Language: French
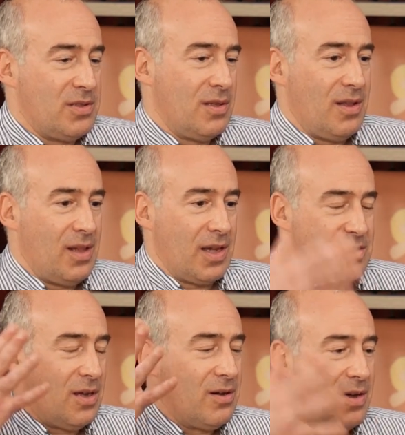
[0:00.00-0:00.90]
les
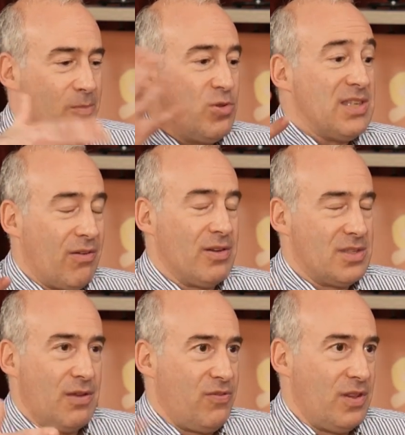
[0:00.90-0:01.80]
résidents euh, plus
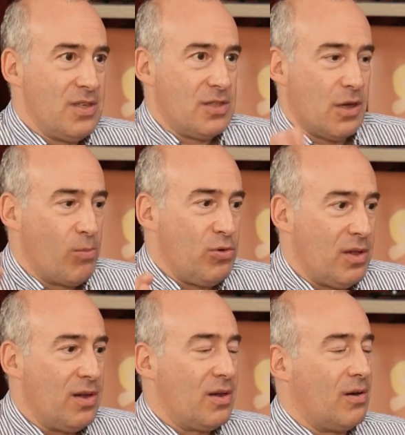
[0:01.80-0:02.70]
avancés, ils finissent, sont plus
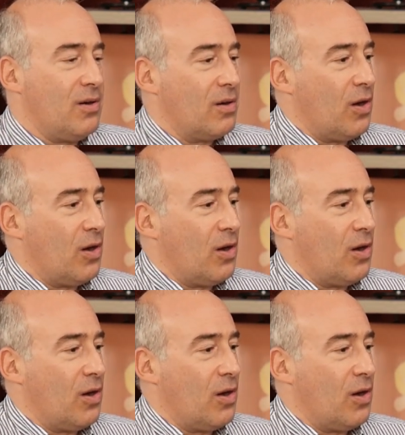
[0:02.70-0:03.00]
là quand,